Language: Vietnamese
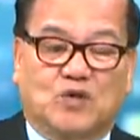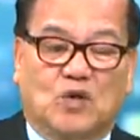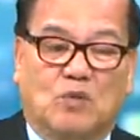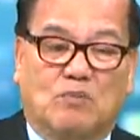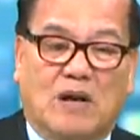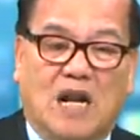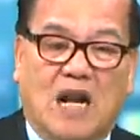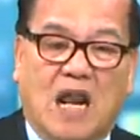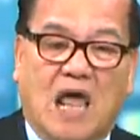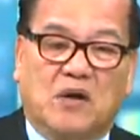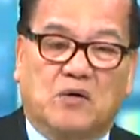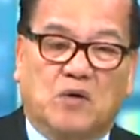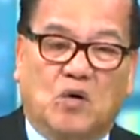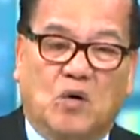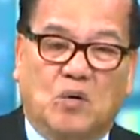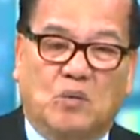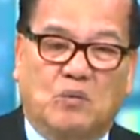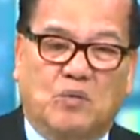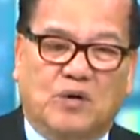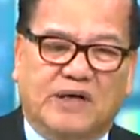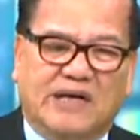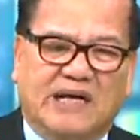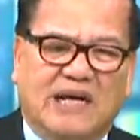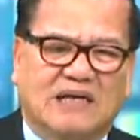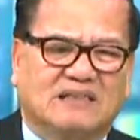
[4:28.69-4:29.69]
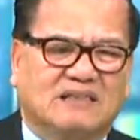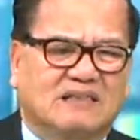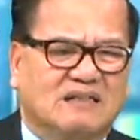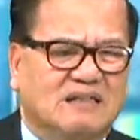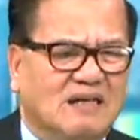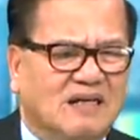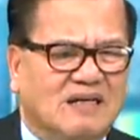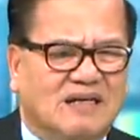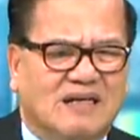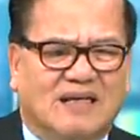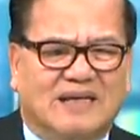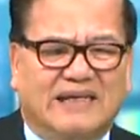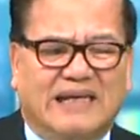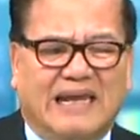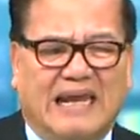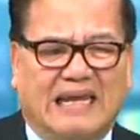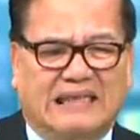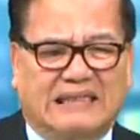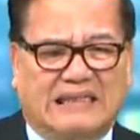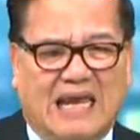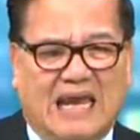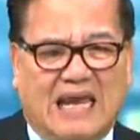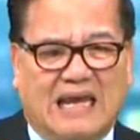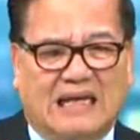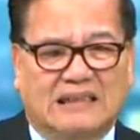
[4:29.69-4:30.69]
Malago một cách rất là nhẹ
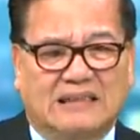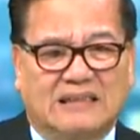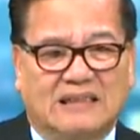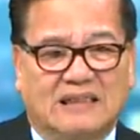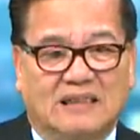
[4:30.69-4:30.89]
nhàng.